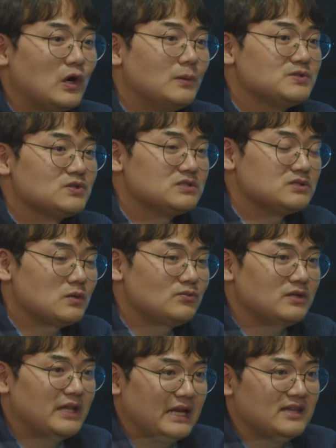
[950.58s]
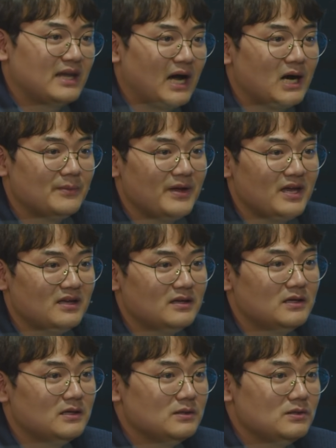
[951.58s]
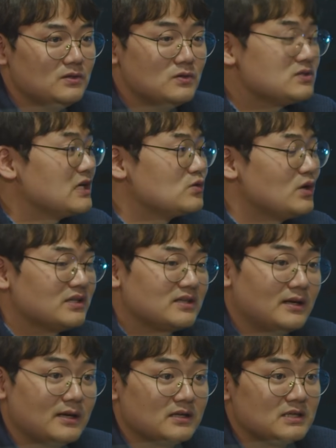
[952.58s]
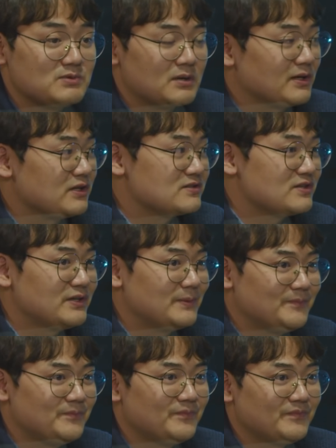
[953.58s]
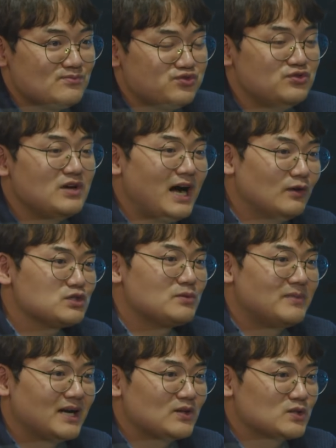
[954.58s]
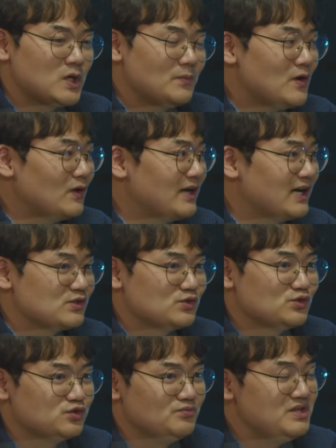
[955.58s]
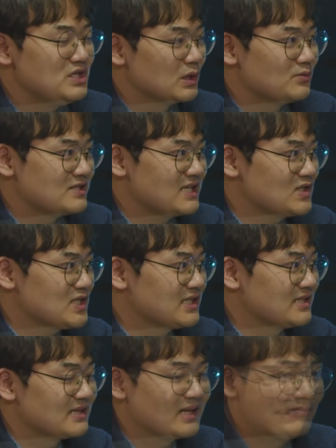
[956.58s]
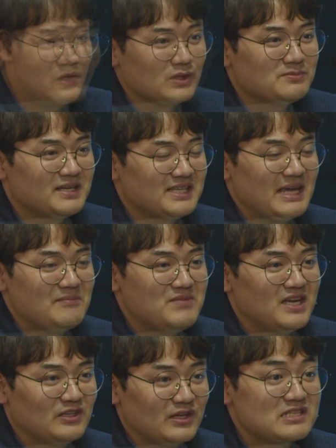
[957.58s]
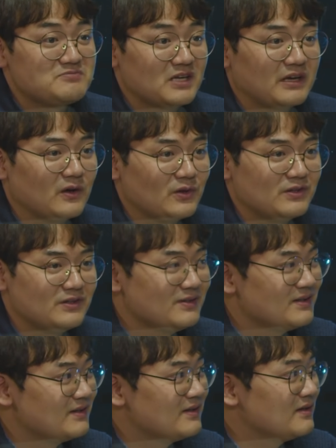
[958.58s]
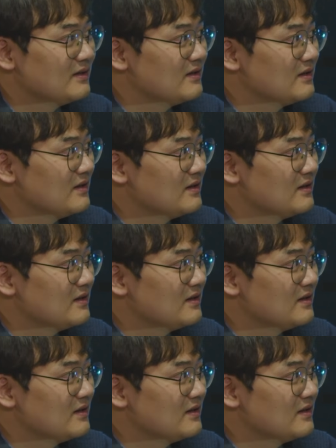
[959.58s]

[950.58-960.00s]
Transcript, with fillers: 영업정지 처분을 내린 다음에 이거 죄송하겠다라는 입장을 밝혔어요. 그렇죠. 불과 하루 전만 해도 성명을 내가지고 국민 여러분께 사죄드린다. 거듭나는 MBN이 되겠습니다. 그랬거든요. 언론이 그래,